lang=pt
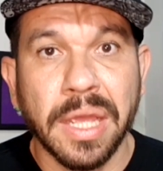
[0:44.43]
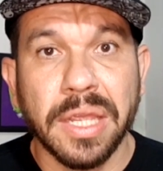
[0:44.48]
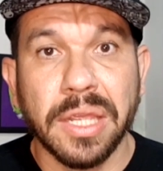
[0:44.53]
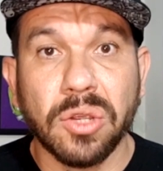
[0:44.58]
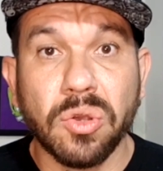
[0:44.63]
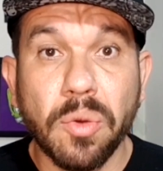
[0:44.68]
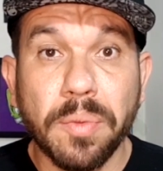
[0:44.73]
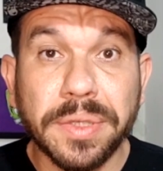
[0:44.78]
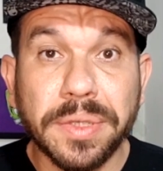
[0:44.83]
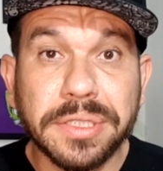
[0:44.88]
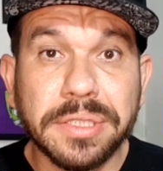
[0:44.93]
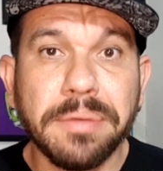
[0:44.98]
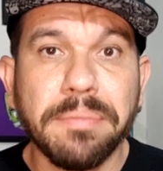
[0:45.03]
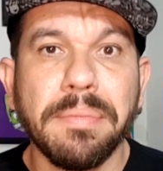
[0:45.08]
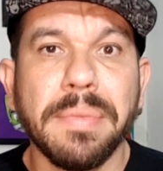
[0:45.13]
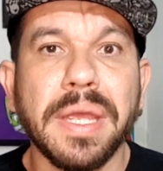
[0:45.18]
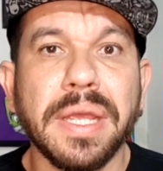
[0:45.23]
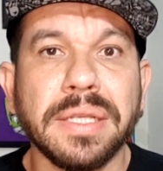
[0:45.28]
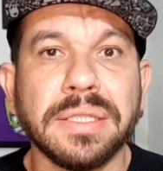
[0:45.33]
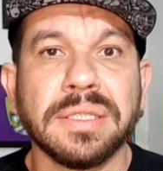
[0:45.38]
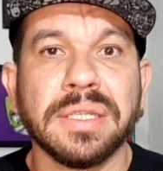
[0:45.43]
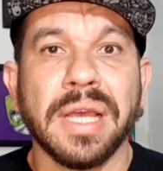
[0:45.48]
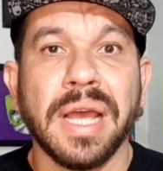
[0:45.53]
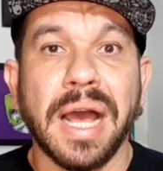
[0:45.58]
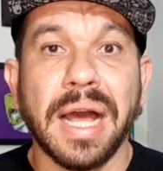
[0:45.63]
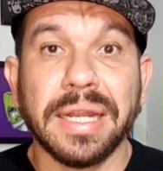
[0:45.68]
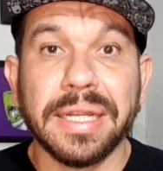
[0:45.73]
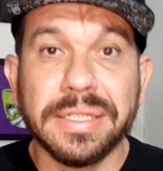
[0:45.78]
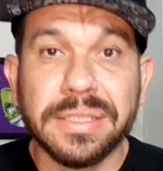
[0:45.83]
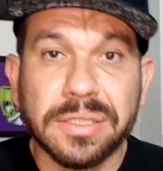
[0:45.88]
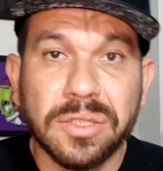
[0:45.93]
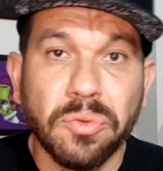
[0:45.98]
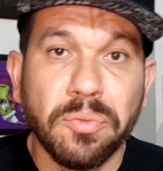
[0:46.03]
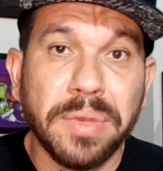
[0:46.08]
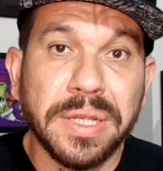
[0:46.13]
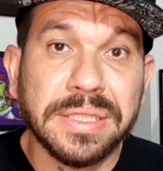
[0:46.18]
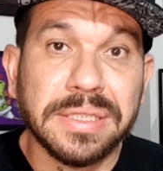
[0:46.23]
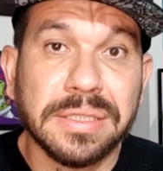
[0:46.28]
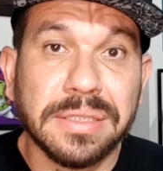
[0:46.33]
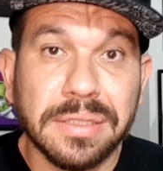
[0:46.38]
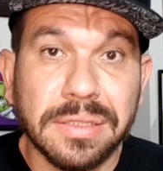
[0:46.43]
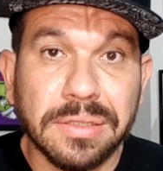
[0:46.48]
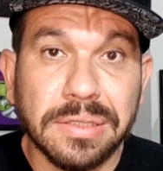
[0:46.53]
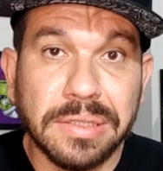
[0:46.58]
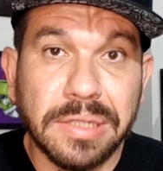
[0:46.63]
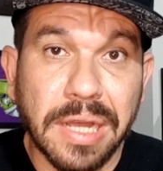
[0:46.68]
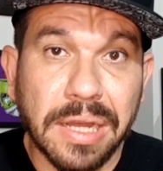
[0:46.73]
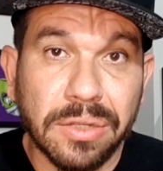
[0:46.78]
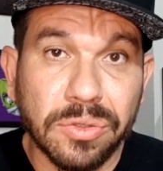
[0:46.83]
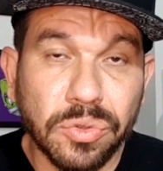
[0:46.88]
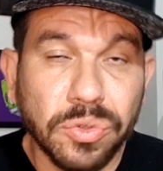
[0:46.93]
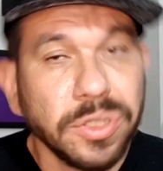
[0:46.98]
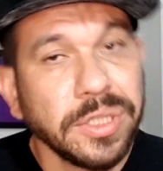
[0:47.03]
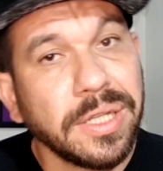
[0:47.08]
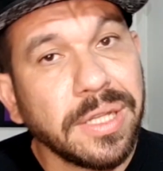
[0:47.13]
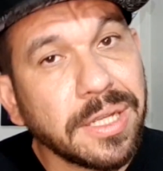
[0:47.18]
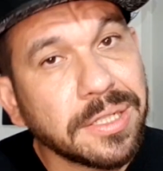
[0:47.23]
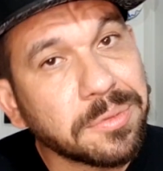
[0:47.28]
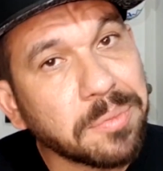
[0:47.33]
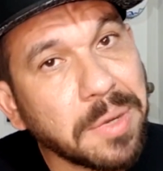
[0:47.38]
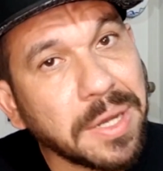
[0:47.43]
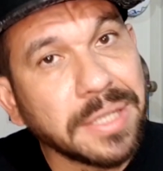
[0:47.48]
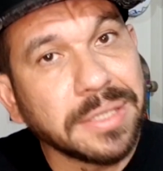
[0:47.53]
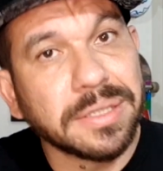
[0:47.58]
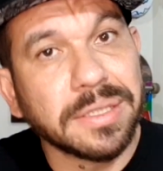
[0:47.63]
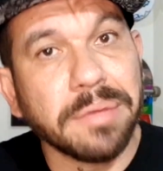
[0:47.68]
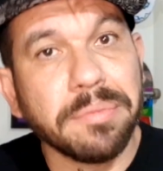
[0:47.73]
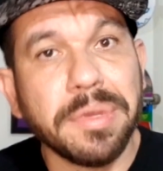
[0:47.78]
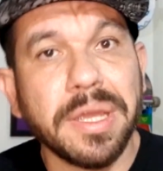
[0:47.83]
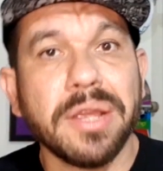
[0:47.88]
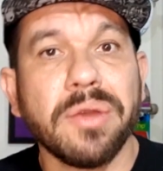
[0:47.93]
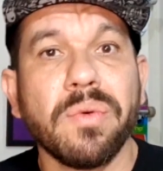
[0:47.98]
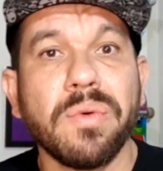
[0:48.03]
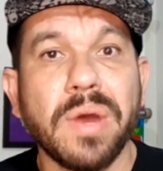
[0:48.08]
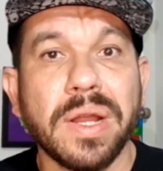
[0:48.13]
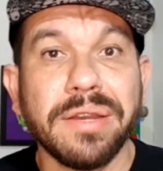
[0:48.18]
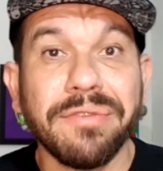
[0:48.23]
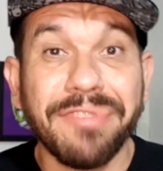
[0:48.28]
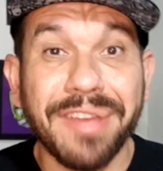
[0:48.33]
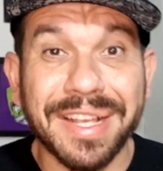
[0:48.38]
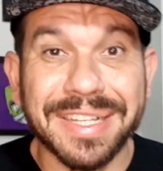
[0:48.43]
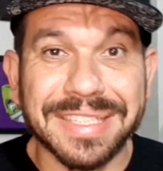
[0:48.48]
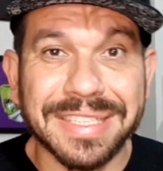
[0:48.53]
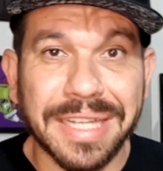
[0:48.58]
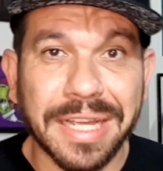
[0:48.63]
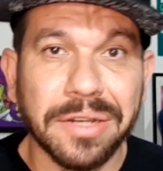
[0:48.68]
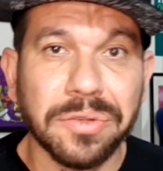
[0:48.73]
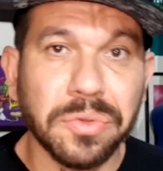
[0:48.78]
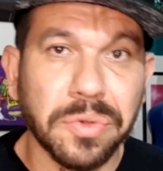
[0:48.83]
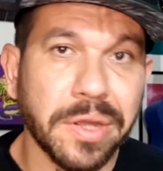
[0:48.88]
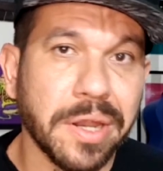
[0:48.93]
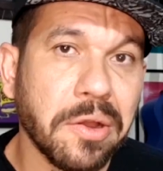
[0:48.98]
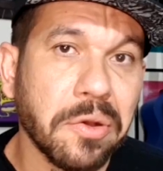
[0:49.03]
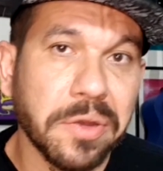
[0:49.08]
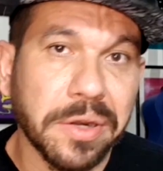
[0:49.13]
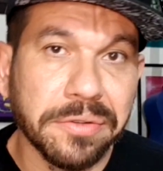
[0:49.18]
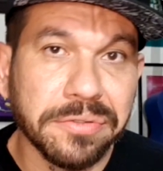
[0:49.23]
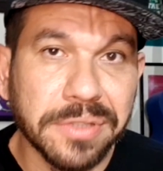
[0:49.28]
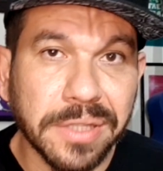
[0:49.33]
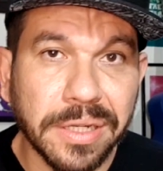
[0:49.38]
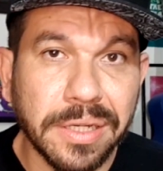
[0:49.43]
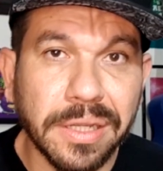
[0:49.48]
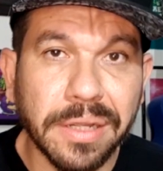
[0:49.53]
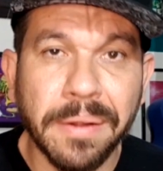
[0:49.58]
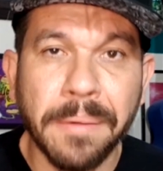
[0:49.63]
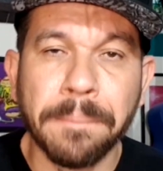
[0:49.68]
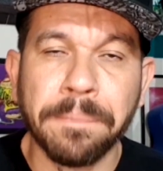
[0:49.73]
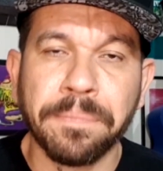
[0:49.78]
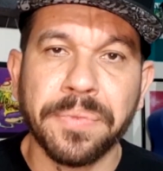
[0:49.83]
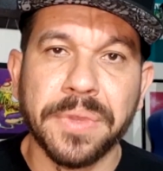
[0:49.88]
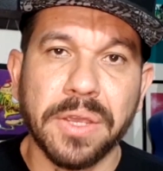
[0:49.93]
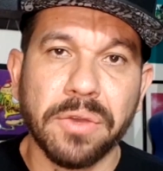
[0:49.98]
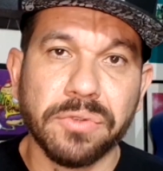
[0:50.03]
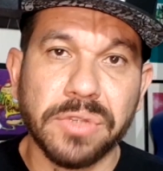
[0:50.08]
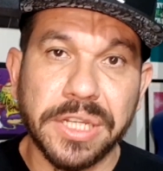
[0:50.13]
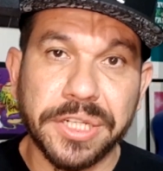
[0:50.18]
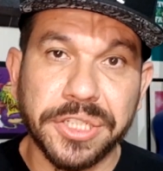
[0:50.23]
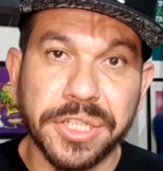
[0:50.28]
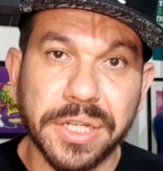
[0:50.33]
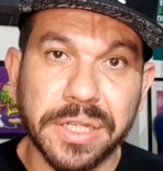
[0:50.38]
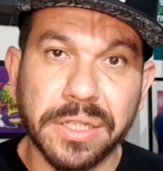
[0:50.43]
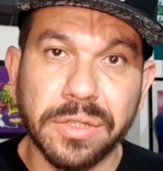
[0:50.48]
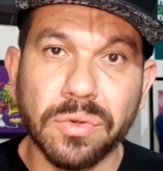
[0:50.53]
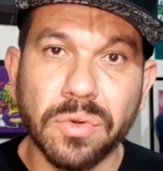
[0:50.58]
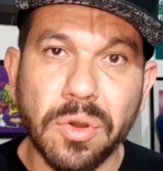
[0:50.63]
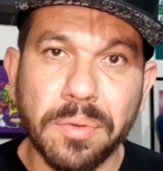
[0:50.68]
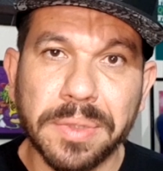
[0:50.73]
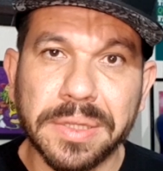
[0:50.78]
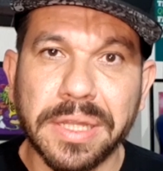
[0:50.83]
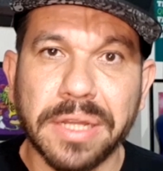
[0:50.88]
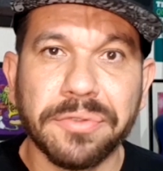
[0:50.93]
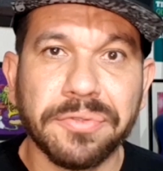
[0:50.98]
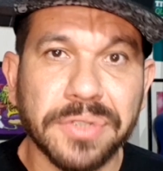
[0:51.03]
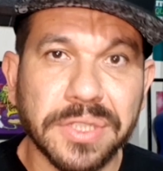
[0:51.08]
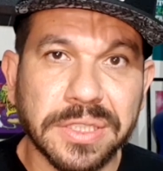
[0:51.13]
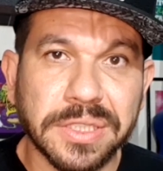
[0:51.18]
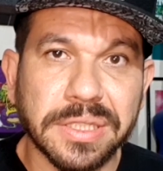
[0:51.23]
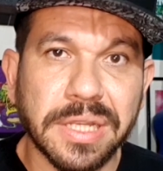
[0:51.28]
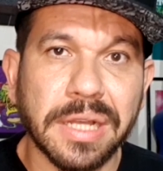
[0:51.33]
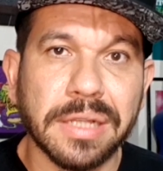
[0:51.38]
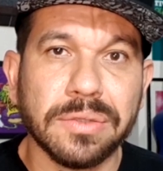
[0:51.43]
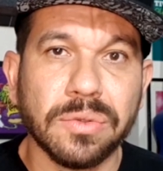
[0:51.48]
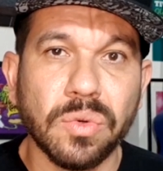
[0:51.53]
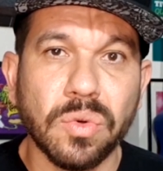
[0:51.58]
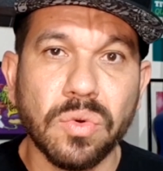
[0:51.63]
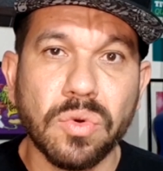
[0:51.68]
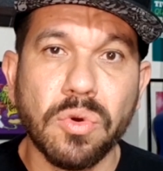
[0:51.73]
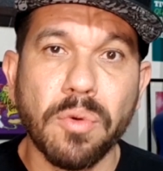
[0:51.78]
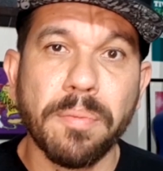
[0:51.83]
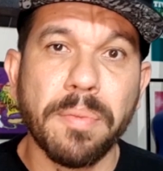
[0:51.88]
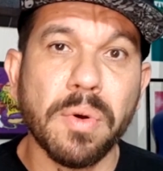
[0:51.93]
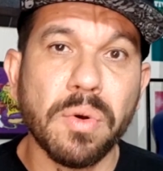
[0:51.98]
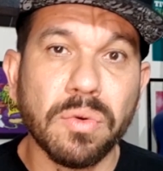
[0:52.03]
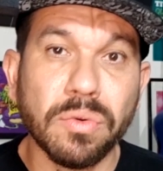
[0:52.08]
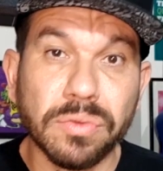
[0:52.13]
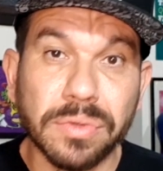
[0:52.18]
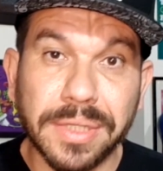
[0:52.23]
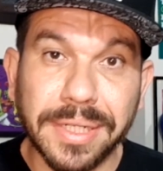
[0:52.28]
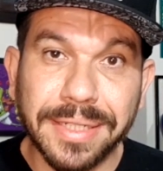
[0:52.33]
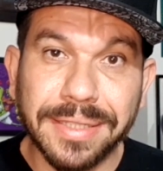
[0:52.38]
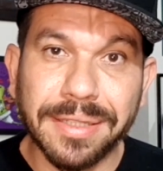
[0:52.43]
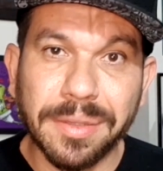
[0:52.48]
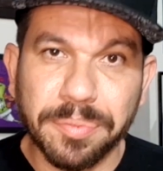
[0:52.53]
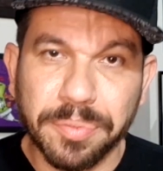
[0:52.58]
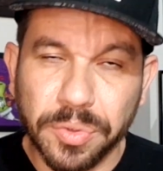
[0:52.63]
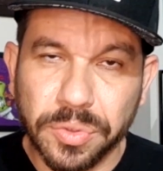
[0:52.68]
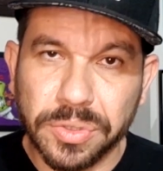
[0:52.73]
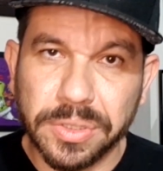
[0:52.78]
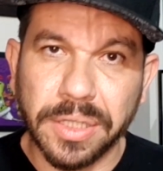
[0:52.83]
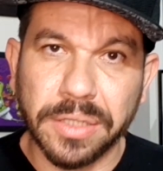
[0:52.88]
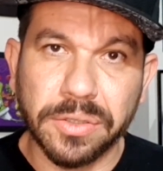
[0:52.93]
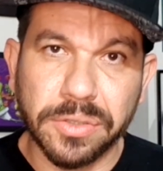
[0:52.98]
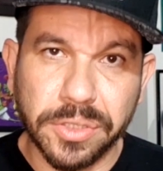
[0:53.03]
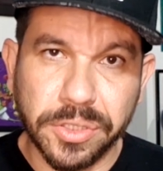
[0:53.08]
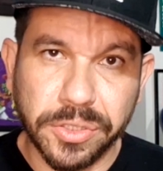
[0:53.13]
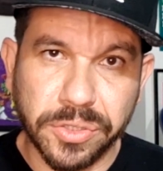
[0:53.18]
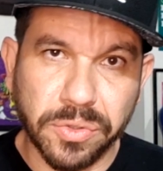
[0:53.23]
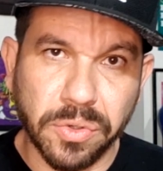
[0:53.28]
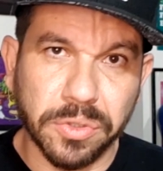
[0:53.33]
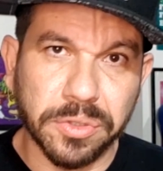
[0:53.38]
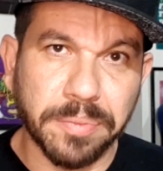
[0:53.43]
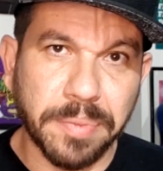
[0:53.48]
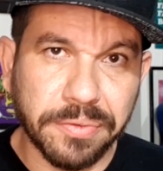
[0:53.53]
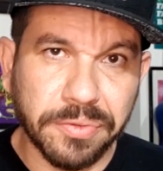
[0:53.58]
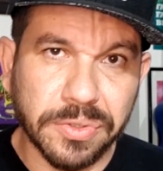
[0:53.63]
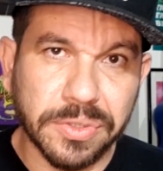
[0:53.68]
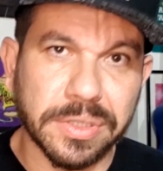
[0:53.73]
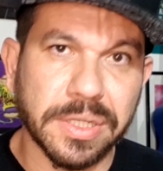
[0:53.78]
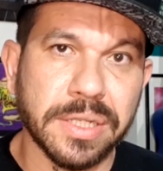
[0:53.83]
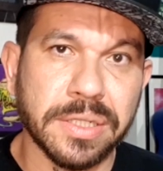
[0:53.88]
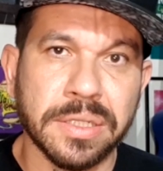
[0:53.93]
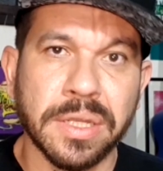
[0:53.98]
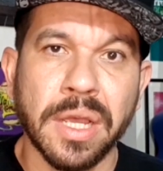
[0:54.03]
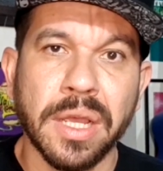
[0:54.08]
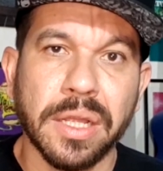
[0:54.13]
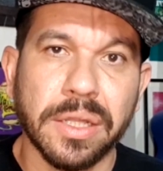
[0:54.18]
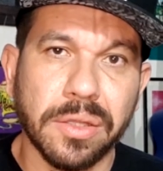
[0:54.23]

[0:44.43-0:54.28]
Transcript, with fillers: E como esse mês, além de ser o mês da, do Dia das Mães, também é o aniversário do canal Grafiteria, eu deixei aqui no comentário fixado um cupom com 30% de desconto para vocês.